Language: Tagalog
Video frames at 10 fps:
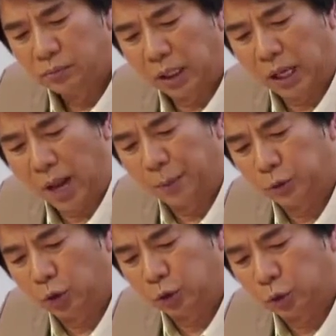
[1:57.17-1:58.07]
Maghapon
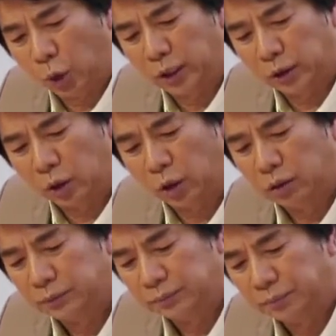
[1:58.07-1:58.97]
to, tutok na to.
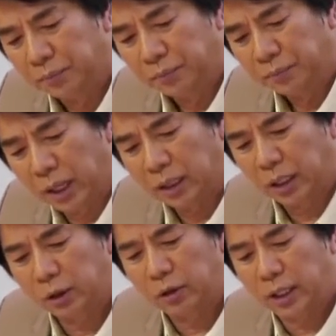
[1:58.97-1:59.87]
Para
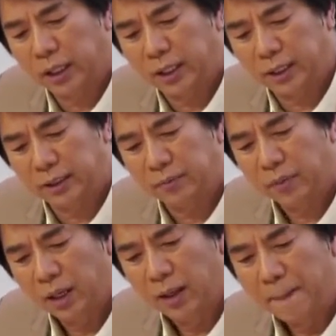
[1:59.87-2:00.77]
kayo eh,
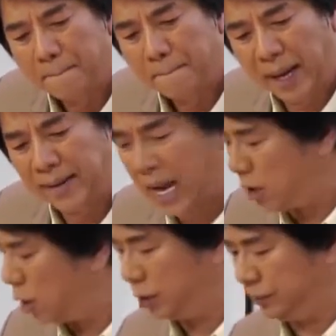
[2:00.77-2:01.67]

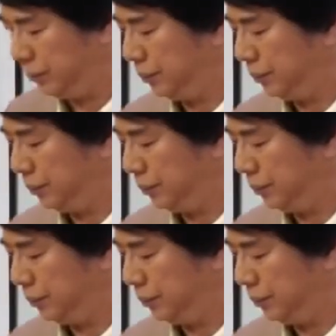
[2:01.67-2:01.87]
panalo.